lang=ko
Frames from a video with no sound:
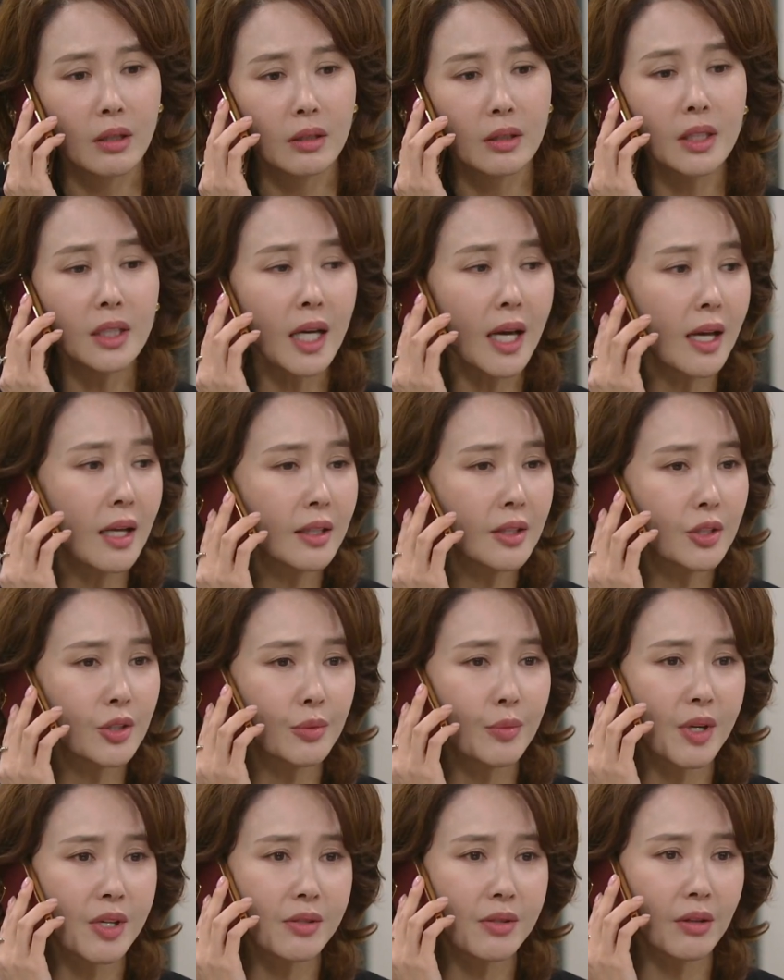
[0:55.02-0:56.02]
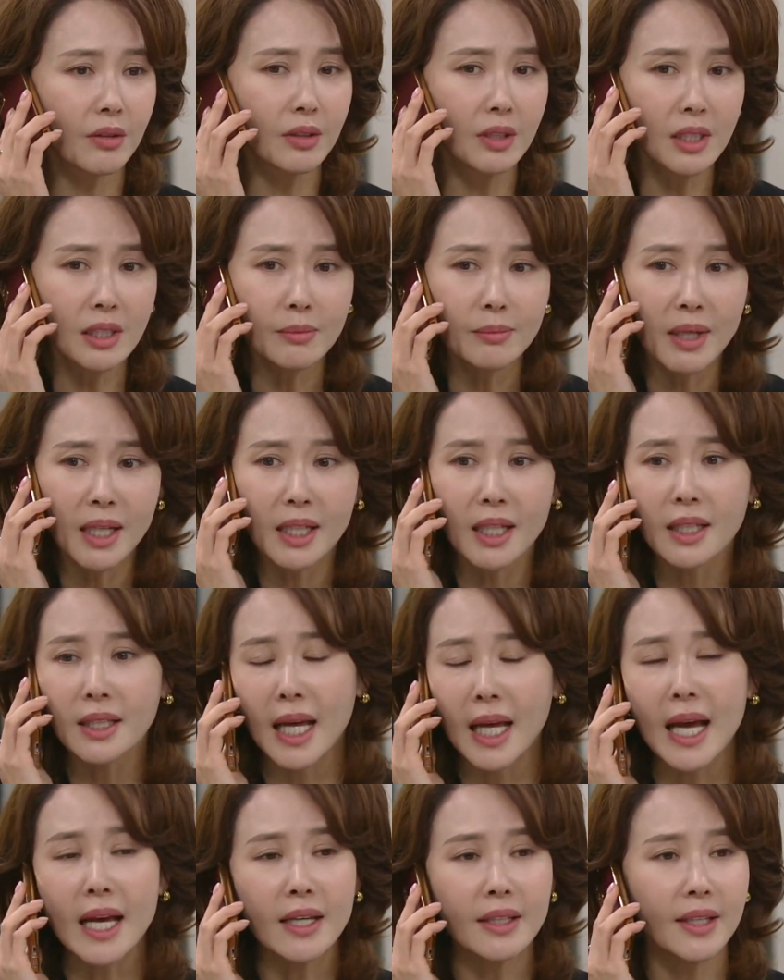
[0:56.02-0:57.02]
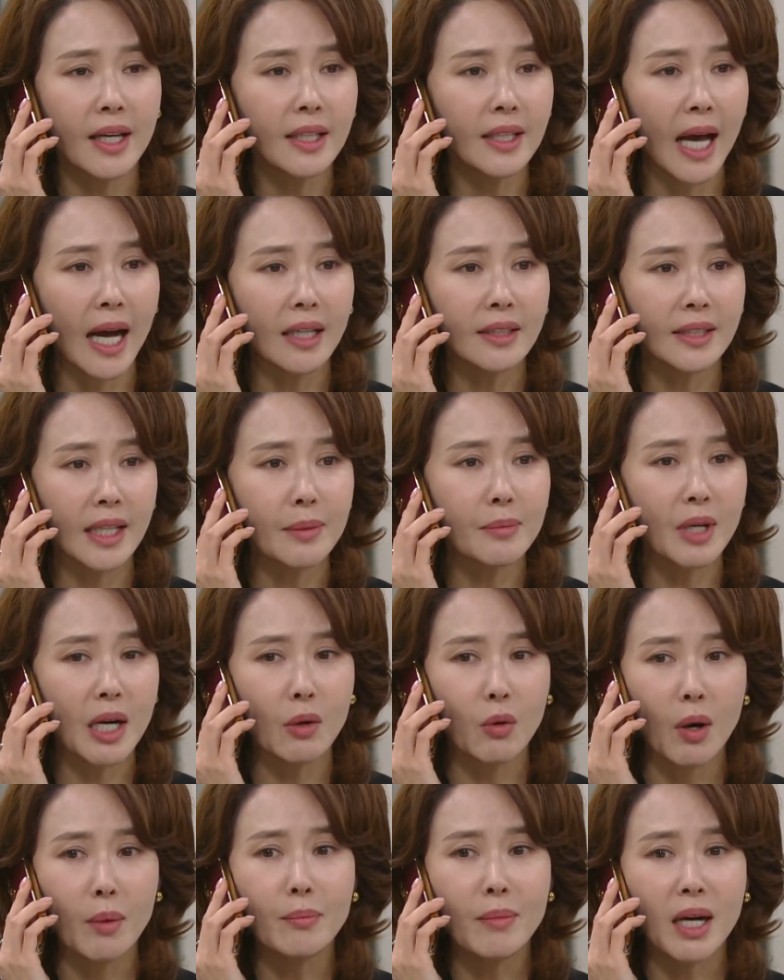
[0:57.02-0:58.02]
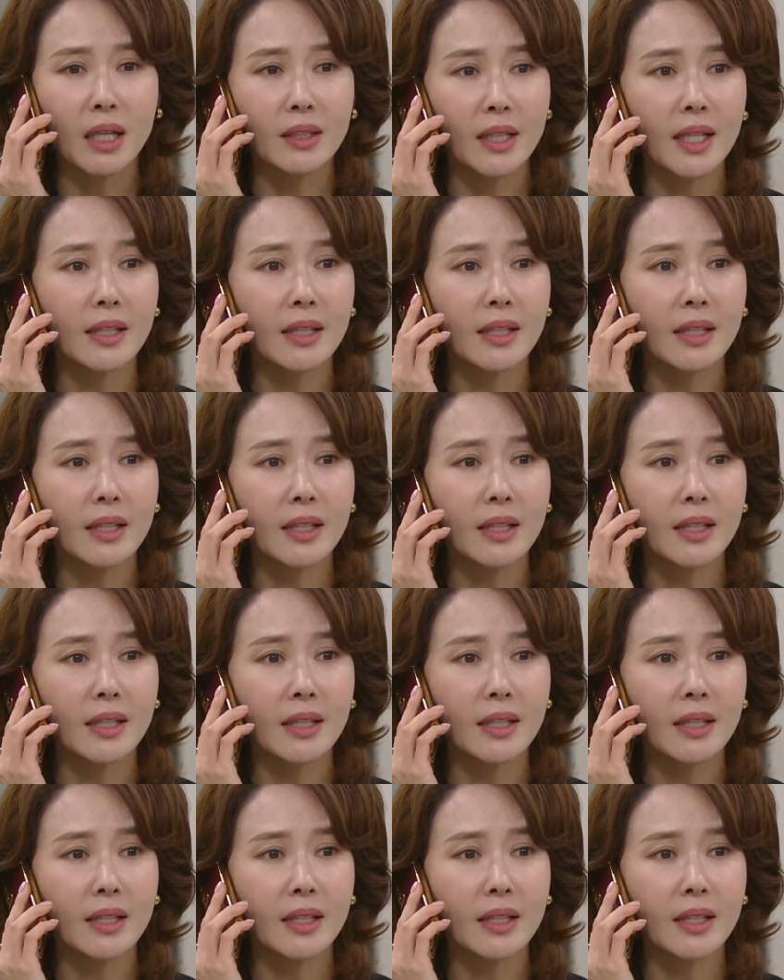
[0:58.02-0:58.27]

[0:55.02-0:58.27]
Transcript: 네가 애 키우면서 얼마나 나에 대한 악담과 원망을